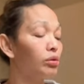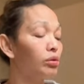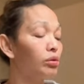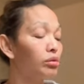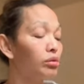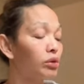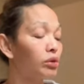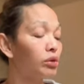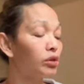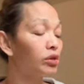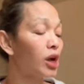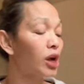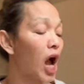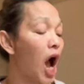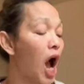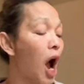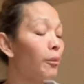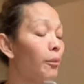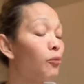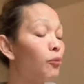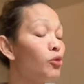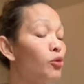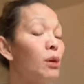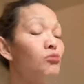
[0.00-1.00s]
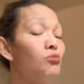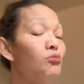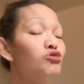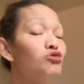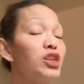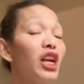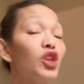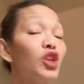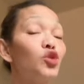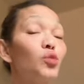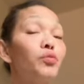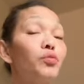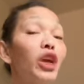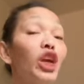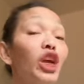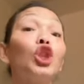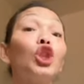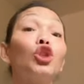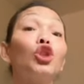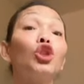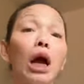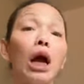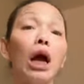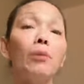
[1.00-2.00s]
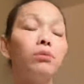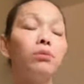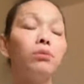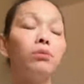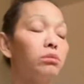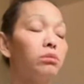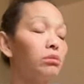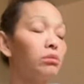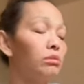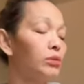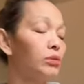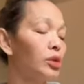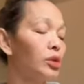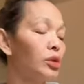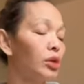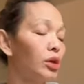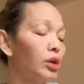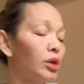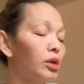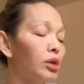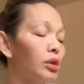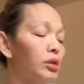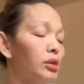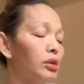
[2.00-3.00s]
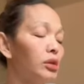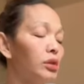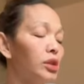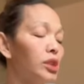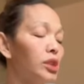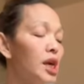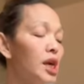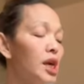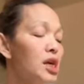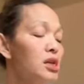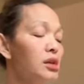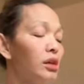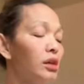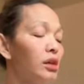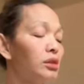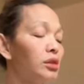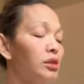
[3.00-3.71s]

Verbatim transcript: gitu bunda mau cari cumi yang hitam ya